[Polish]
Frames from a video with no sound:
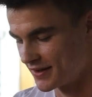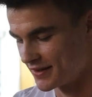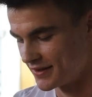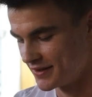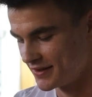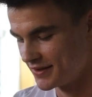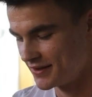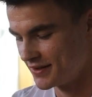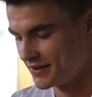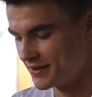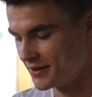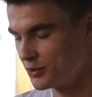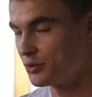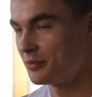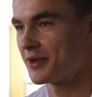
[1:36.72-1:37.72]

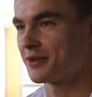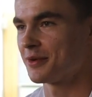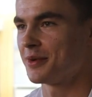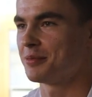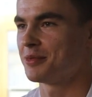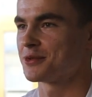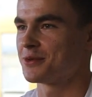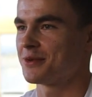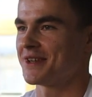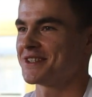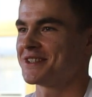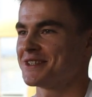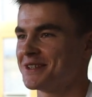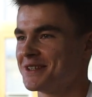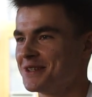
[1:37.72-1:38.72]
Eee, lubię sobie
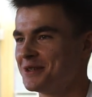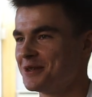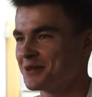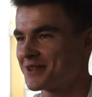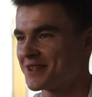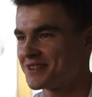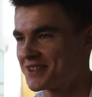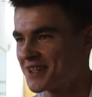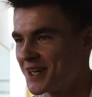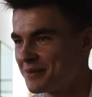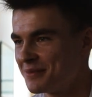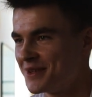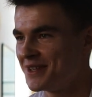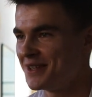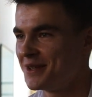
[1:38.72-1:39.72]
porzucać e,
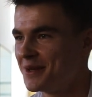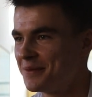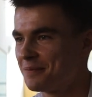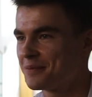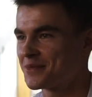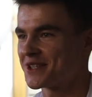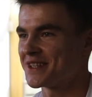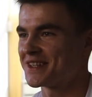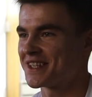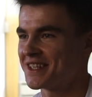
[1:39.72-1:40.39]
loteczkami przed